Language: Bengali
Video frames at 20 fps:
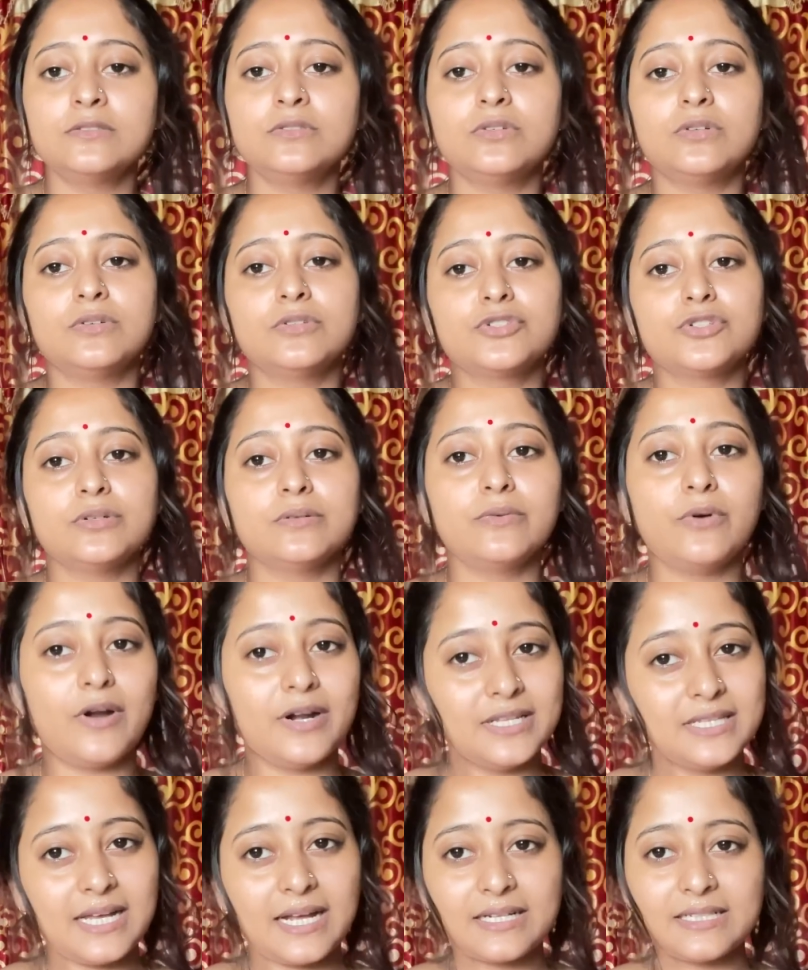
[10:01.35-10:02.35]
তো
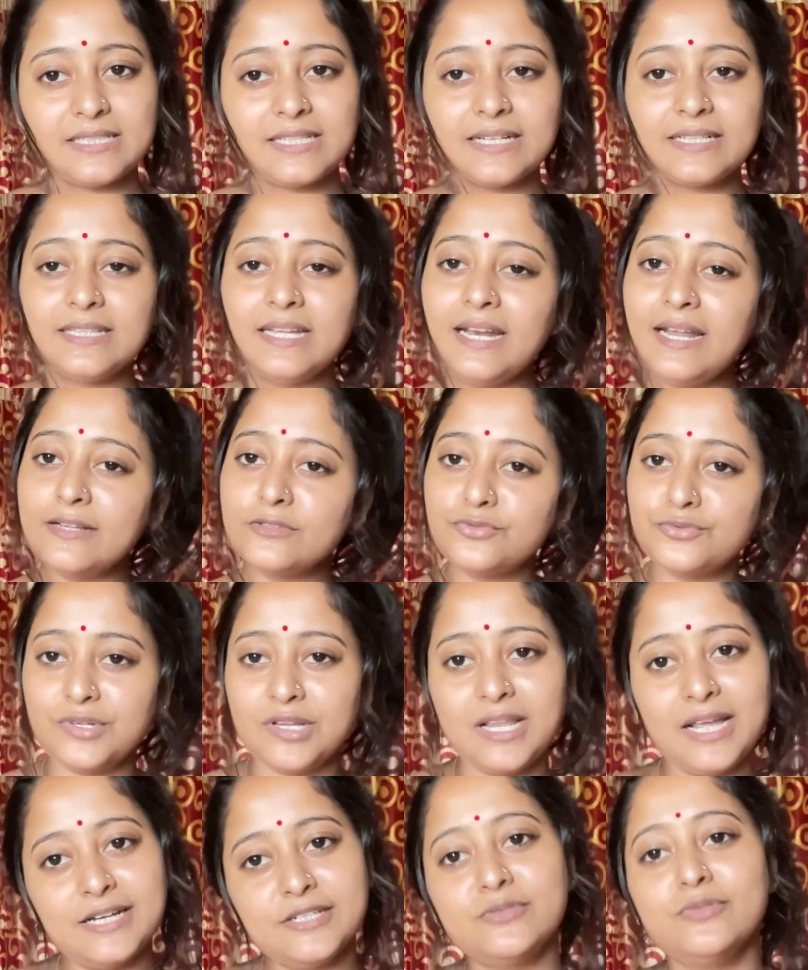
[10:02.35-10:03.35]
ঘরে থাকতে থাকতে না
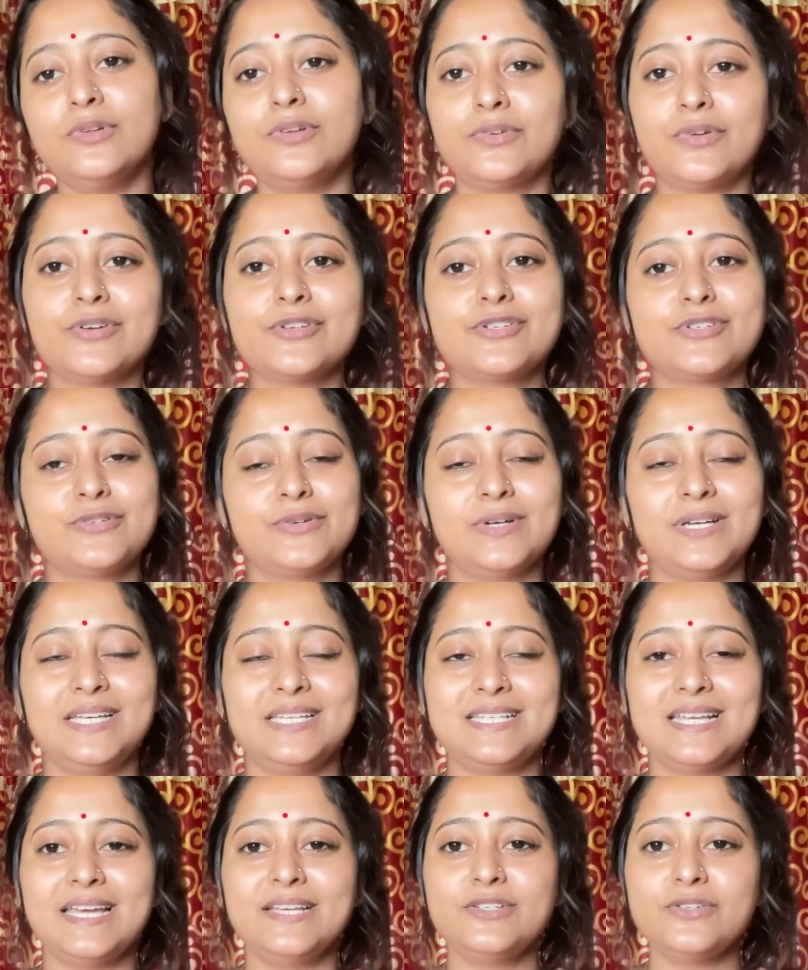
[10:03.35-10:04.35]
টুনি লাইটগুলো নষ্ট
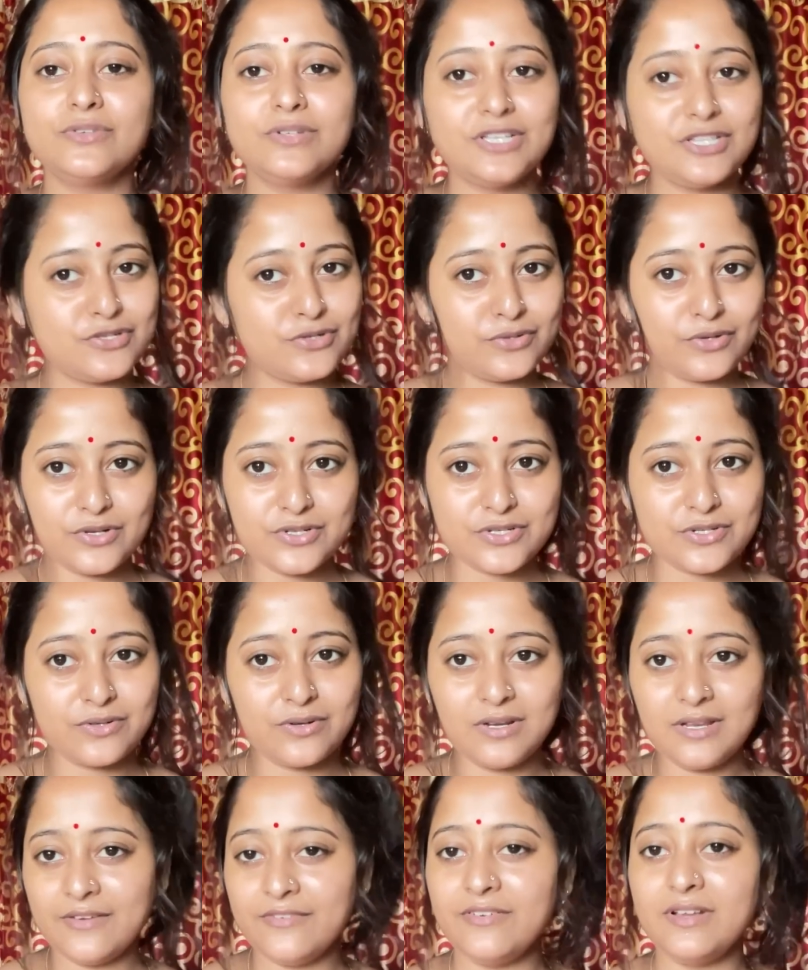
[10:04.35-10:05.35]
হয়ে যায় এই জন্য কিছু নষ্ট
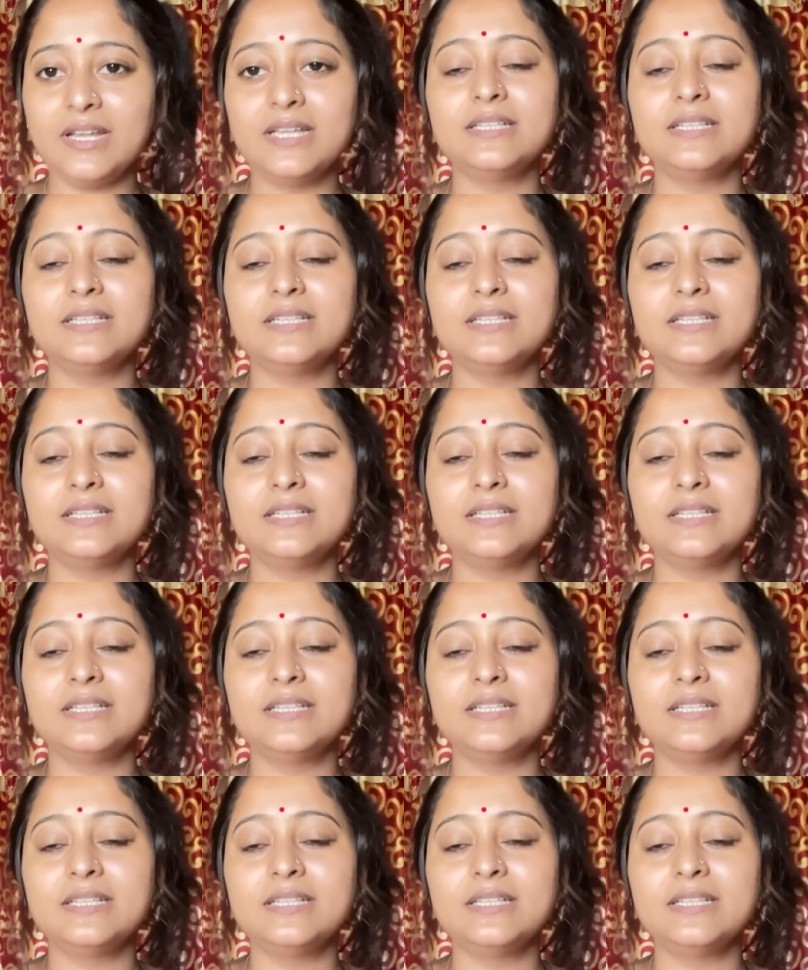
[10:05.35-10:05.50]
হলে ফেলে